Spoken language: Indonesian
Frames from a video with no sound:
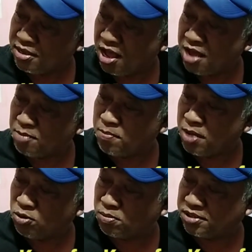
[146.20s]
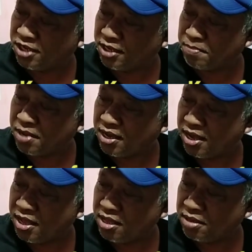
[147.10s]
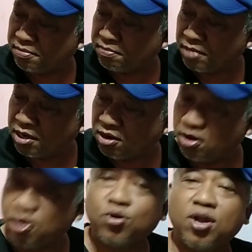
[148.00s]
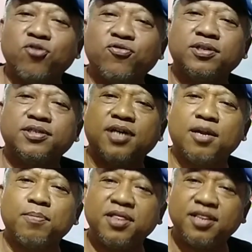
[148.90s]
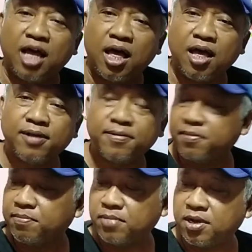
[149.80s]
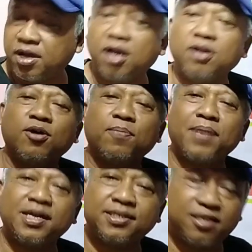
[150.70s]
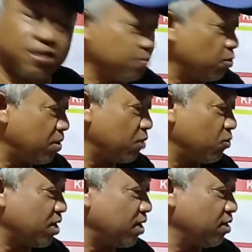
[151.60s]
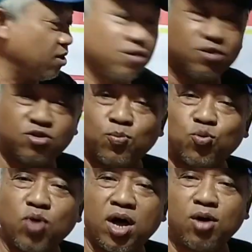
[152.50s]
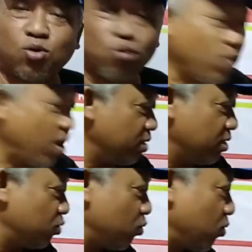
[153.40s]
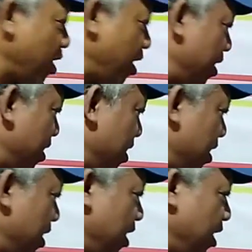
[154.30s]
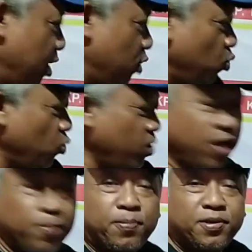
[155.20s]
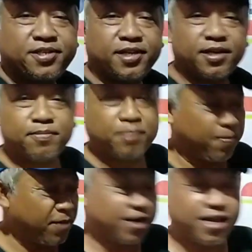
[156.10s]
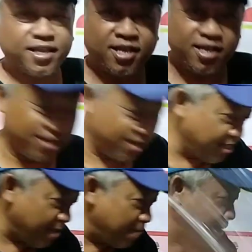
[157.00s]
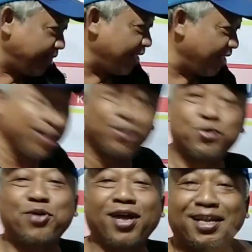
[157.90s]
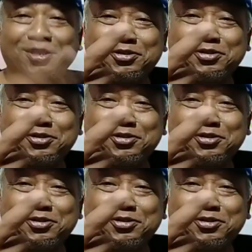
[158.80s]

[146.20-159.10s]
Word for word: yang membangun masjid maka banallahu lahu fil jannah mislah maka Allah pasti membangunkan sebuah rumah di surga itu yang Habib Rizik berapa harganya kita banting 200